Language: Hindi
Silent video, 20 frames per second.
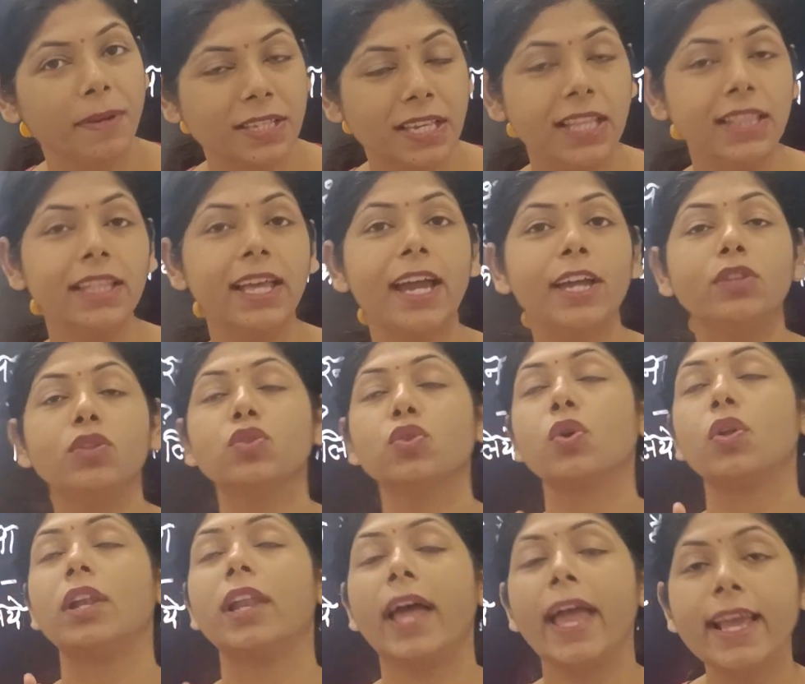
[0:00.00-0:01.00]
पसंद आए तो
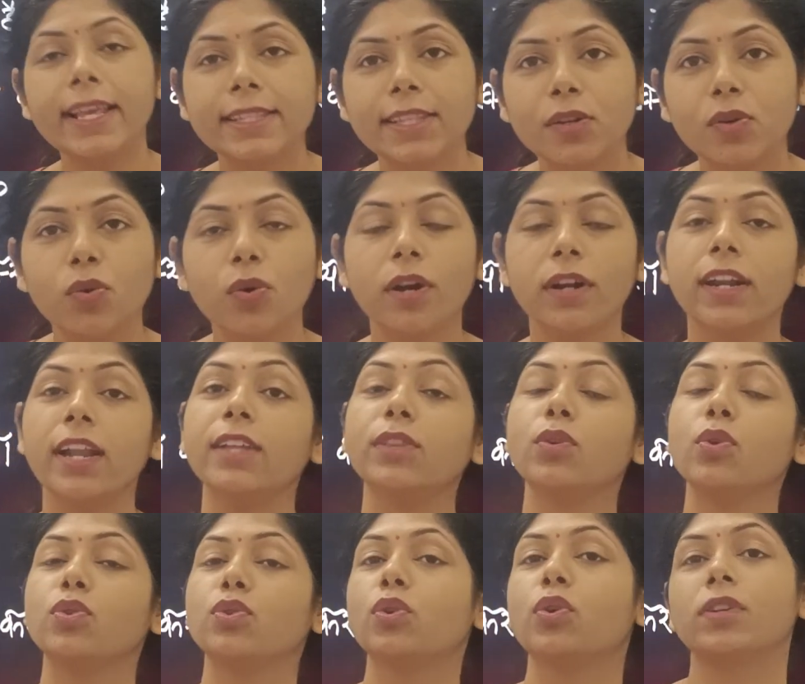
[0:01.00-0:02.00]
उसको लाइक ज़रूर करना
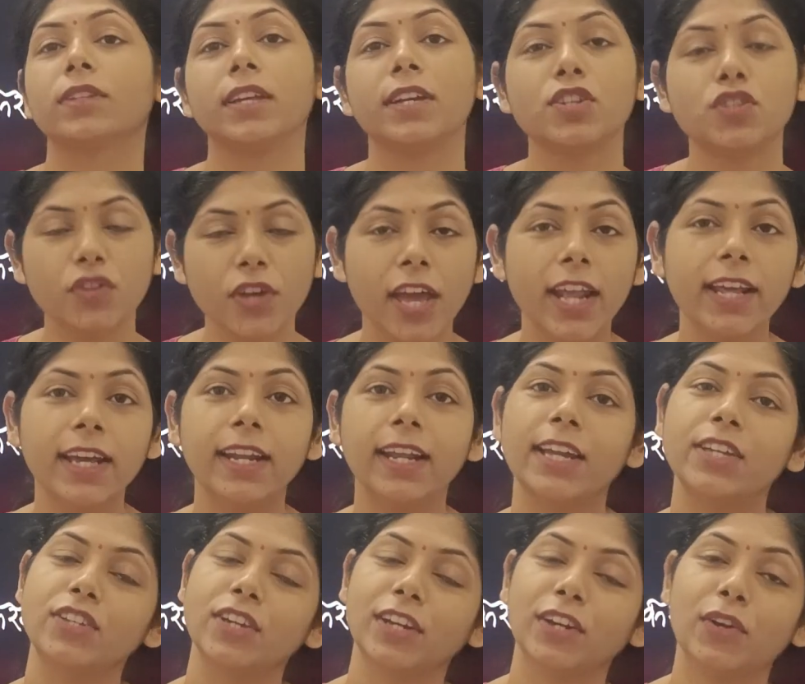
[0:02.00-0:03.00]
दोस्तों के साथ शेयर
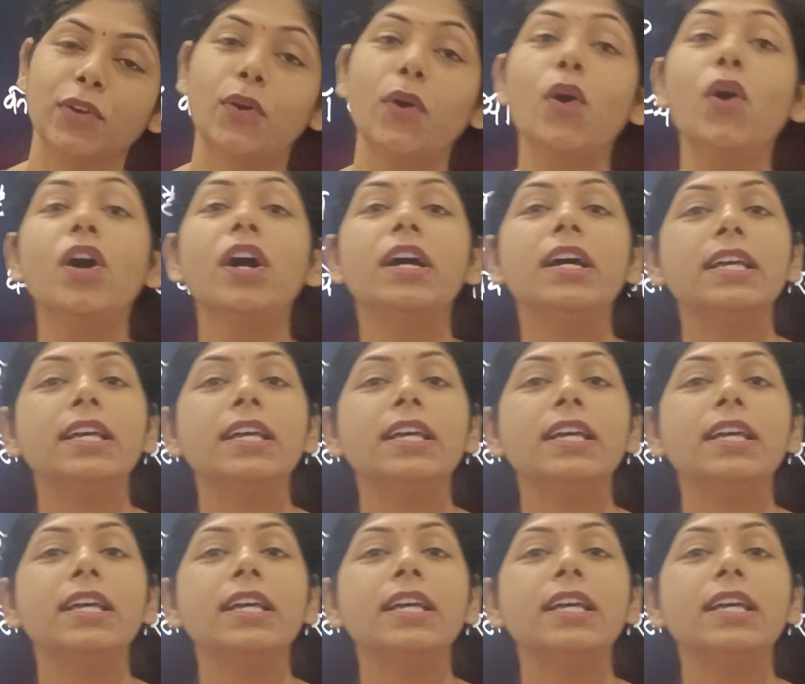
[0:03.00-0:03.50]
करके चैनल को